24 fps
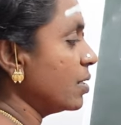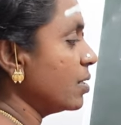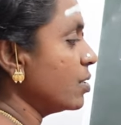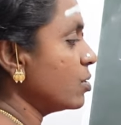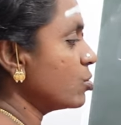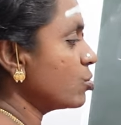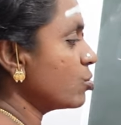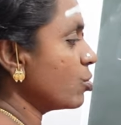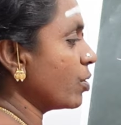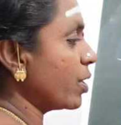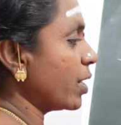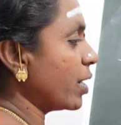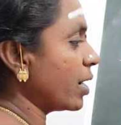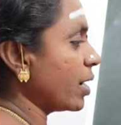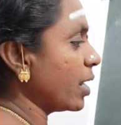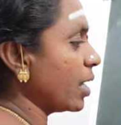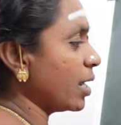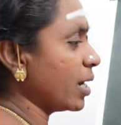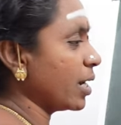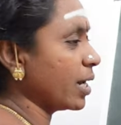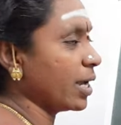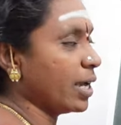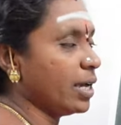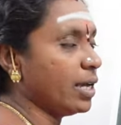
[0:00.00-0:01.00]
சூரியன்னா
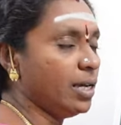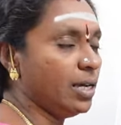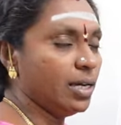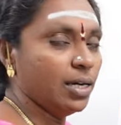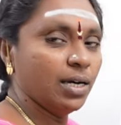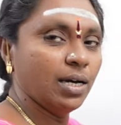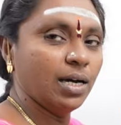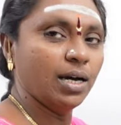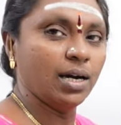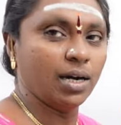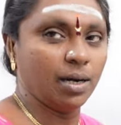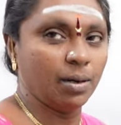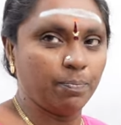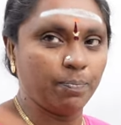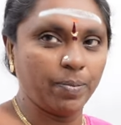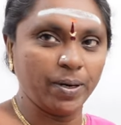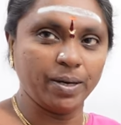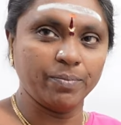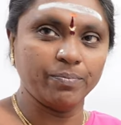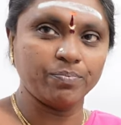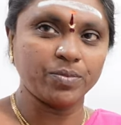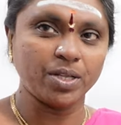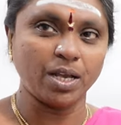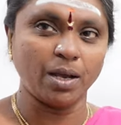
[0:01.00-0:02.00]
இருங்க அப்பா
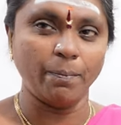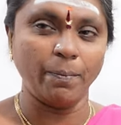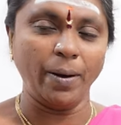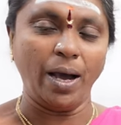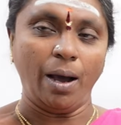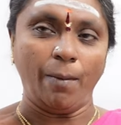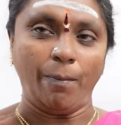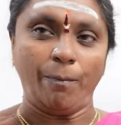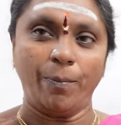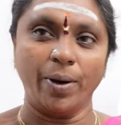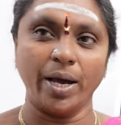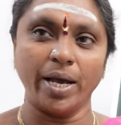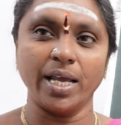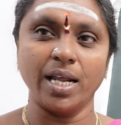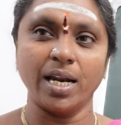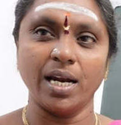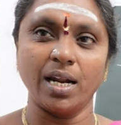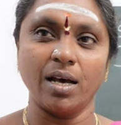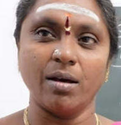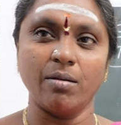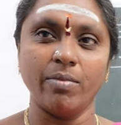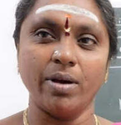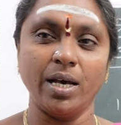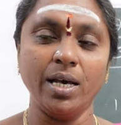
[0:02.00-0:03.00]
அப்போ அப்பா
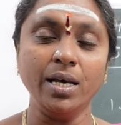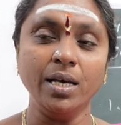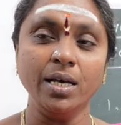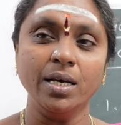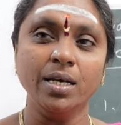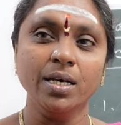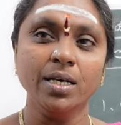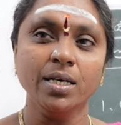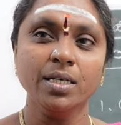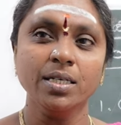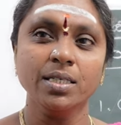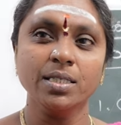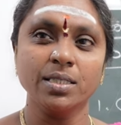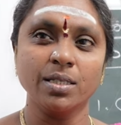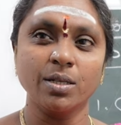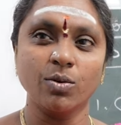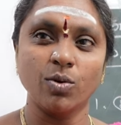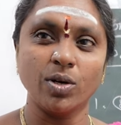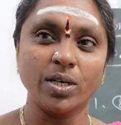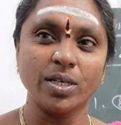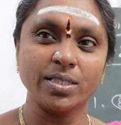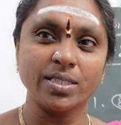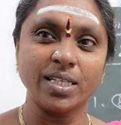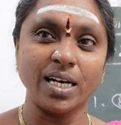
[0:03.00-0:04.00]
இல்லாமல் இந்த
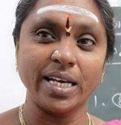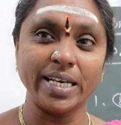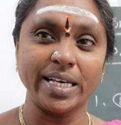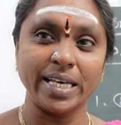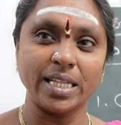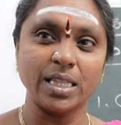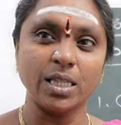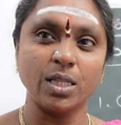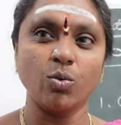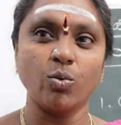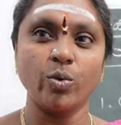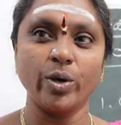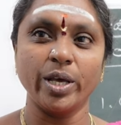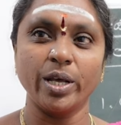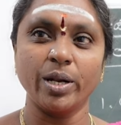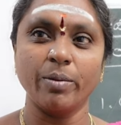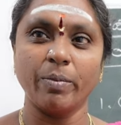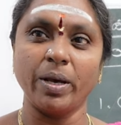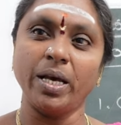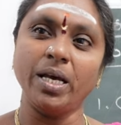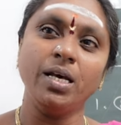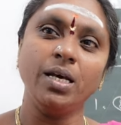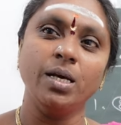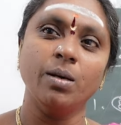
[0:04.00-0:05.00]
உலகத்தில் எந்த
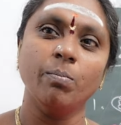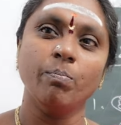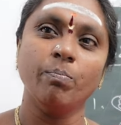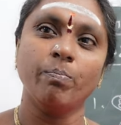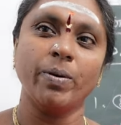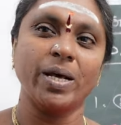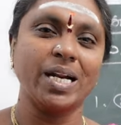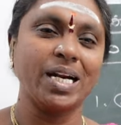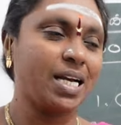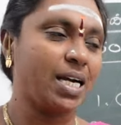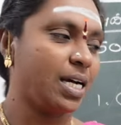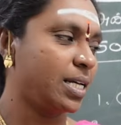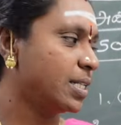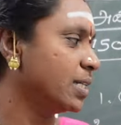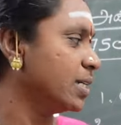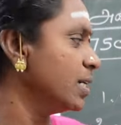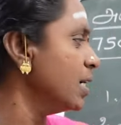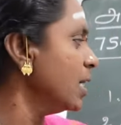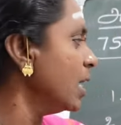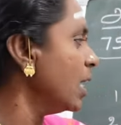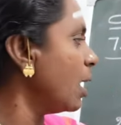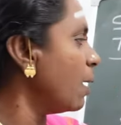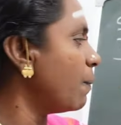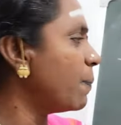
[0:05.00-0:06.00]
உயிருமே பிறக்காது
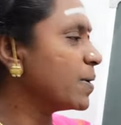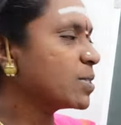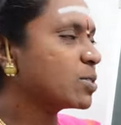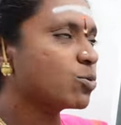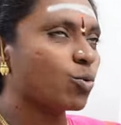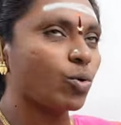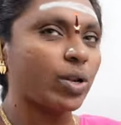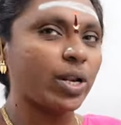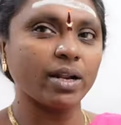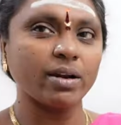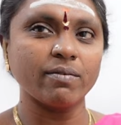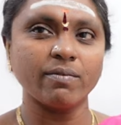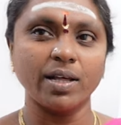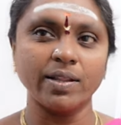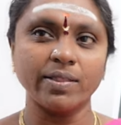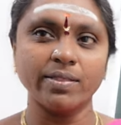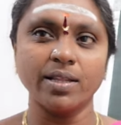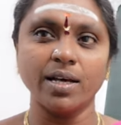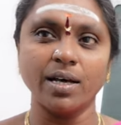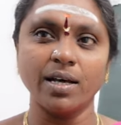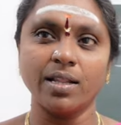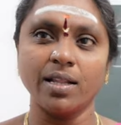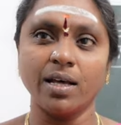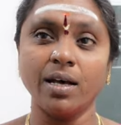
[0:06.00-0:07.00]
அப்போ சூரியன்
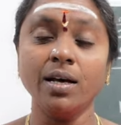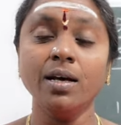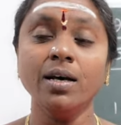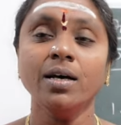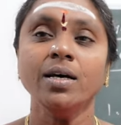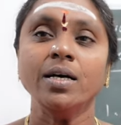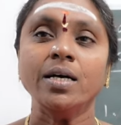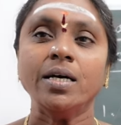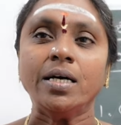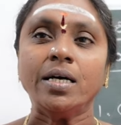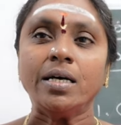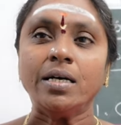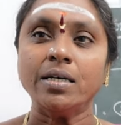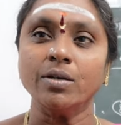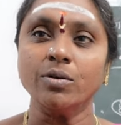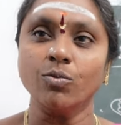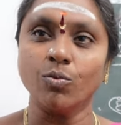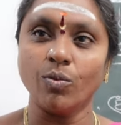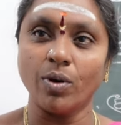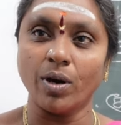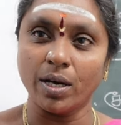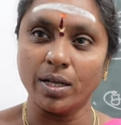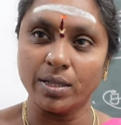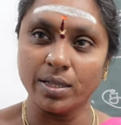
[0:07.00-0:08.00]
வந்தால் தான்
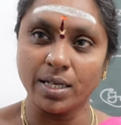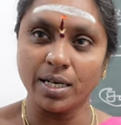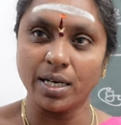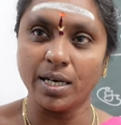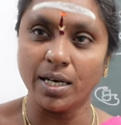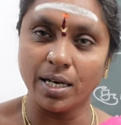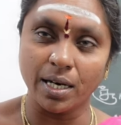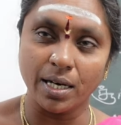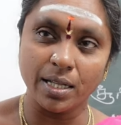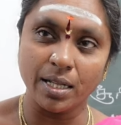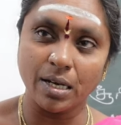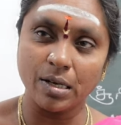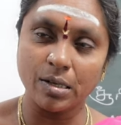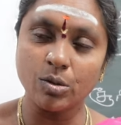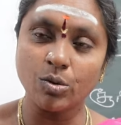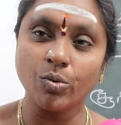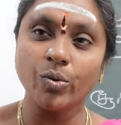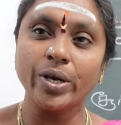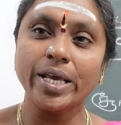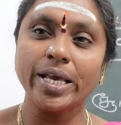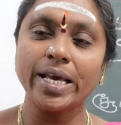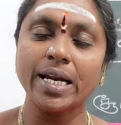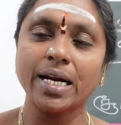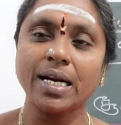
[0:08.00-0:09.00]
அந்த அதாவது
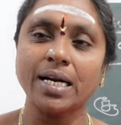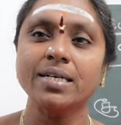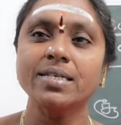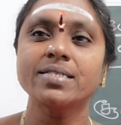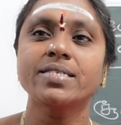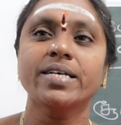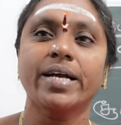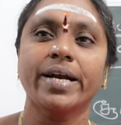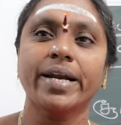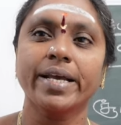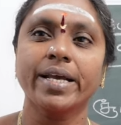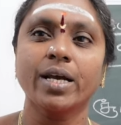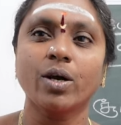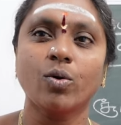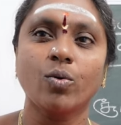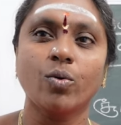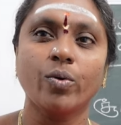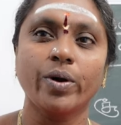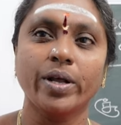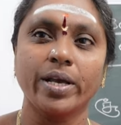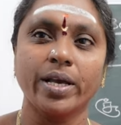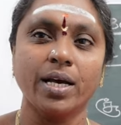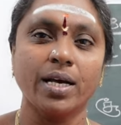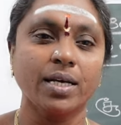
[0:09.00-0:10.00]
உயிர்கள்
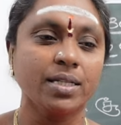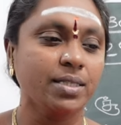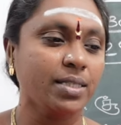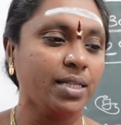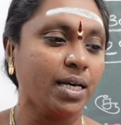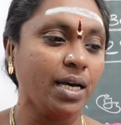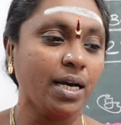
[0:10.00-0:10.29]
ஜனிக்கக்கூடிய அந்த